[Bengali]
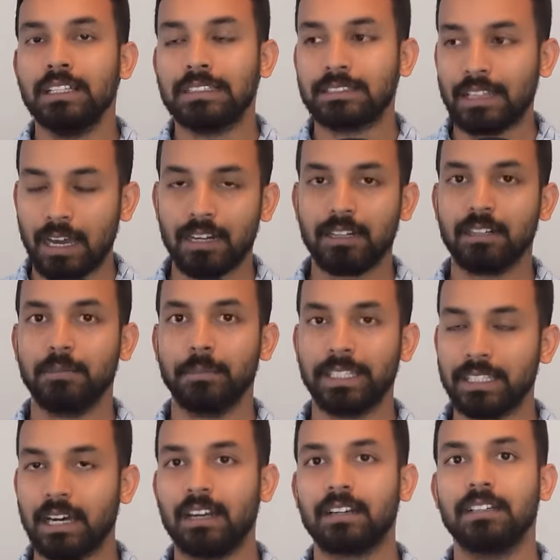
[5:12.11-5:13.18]
তার
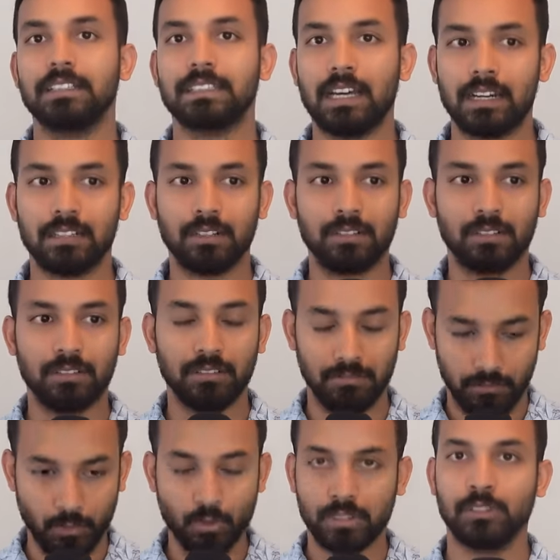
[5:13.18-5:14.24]
মেধার তার
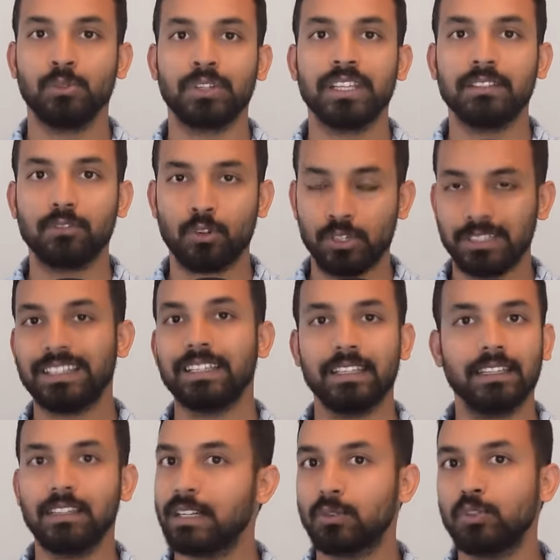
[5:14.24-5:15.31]
ফরওয়ার্ড লুকিং ফরওয়ার্ড থিঙ্কিং
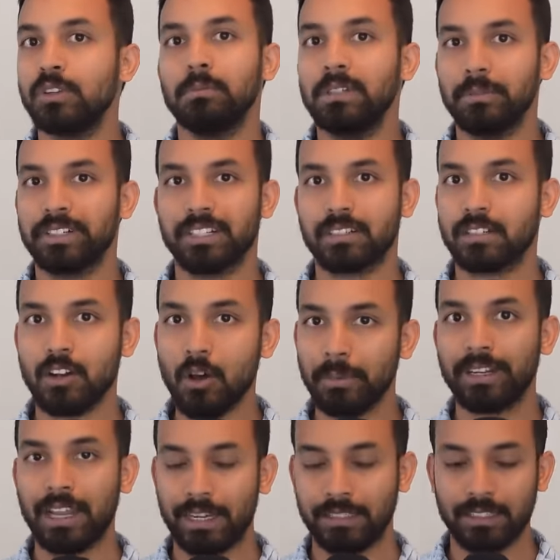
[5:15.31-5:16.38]
এর কোনো ইমপ্লিমেন্টেশন হবে
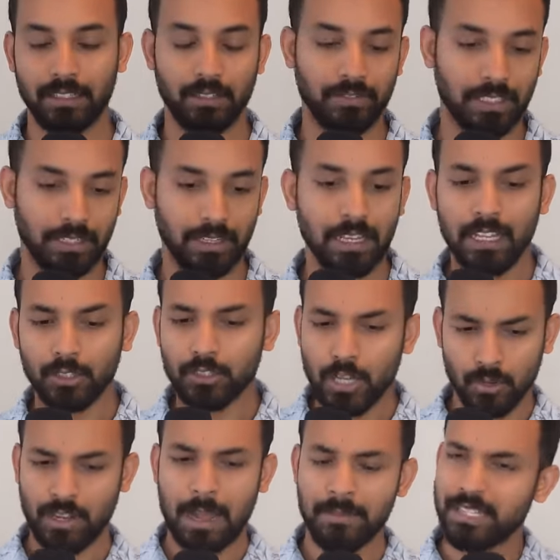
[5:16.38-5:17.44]
না এট দ্য এন্ড অফ দ্য ডে তো যাই
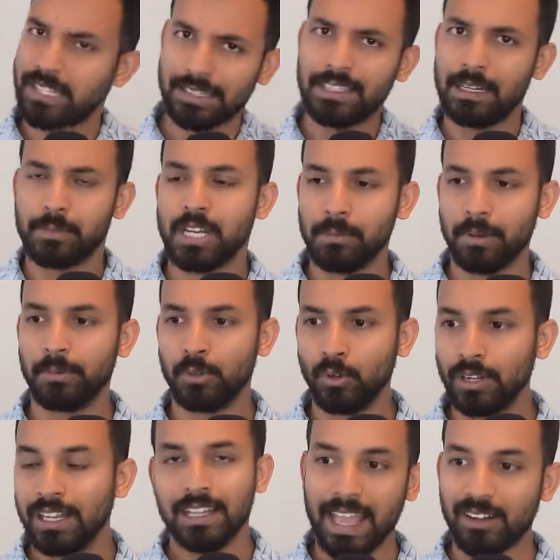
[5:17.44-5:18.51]
হোক আমি চাচ্ছিলাম সেইভাবে হোক
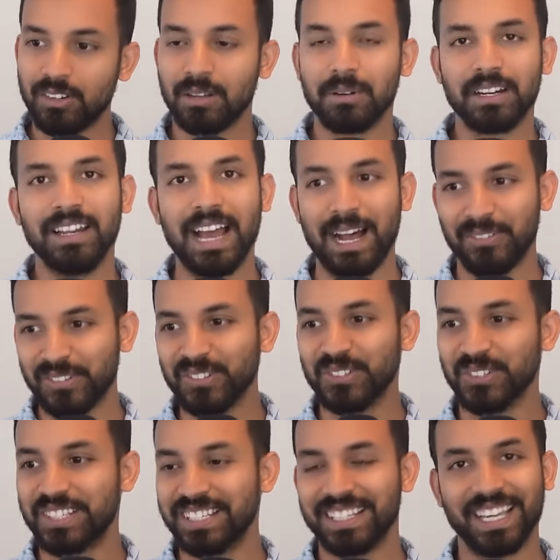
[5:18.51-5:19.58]
এখন আমার আফসোস
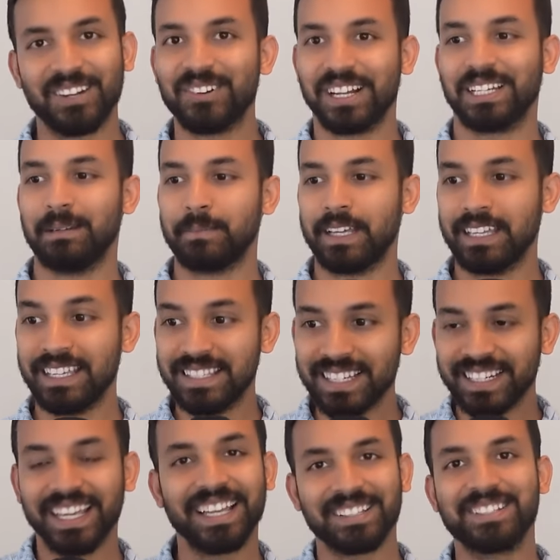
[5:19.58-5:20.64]
হচ্ছে যেখানে রাখলাম না
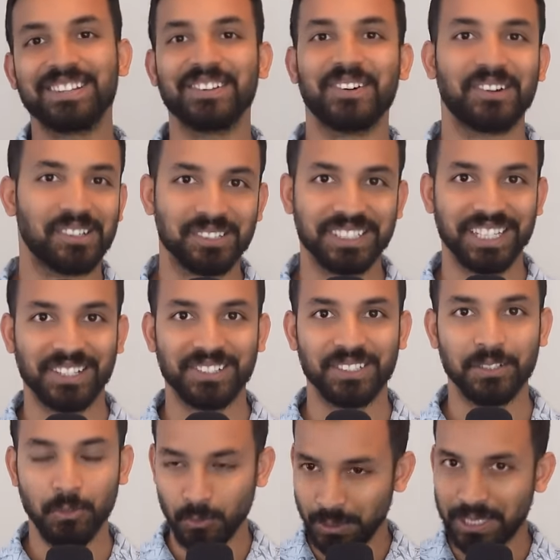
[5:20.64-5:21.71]
এক্স্যাক্টলি কাজটাতে করা হচ্ছে এখন
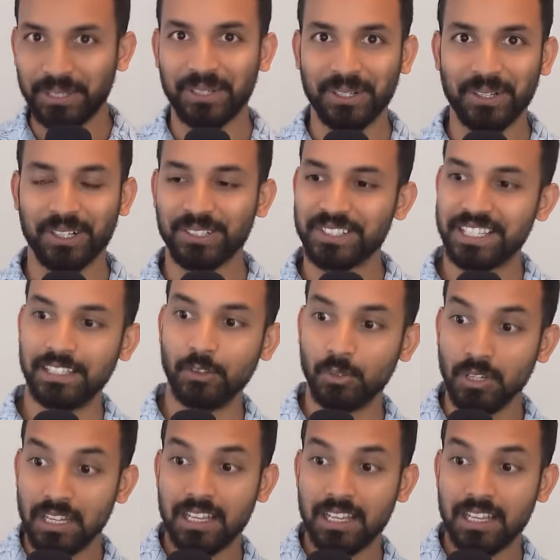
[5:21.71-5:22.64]
উল্টা করে করা হচ্ছে কিন্তু